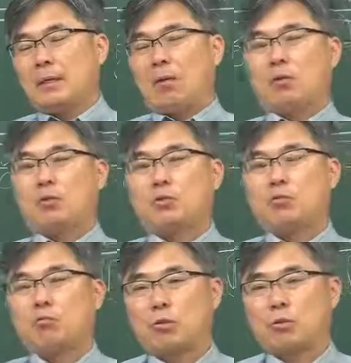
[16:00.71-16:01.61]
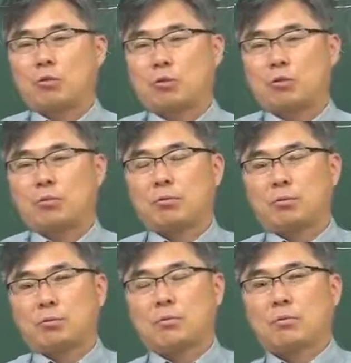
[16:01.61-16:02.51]
어, 우리 또
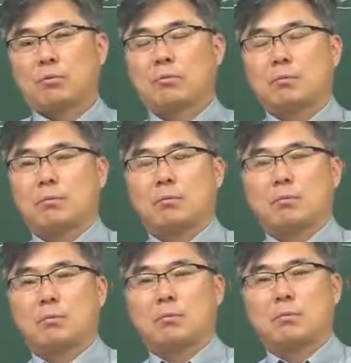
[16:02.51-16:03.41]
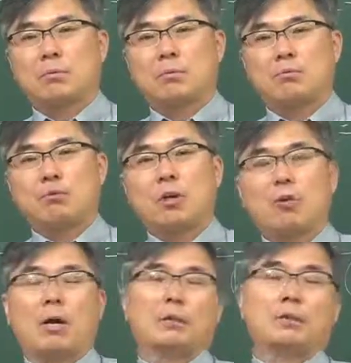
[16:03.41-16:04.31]
어,
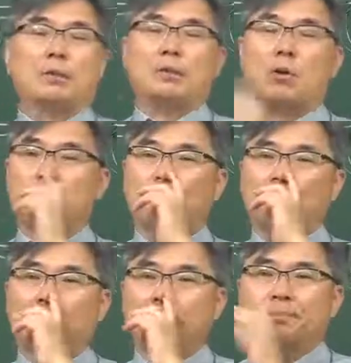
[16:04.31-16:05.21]
유체역학 특히 저쪽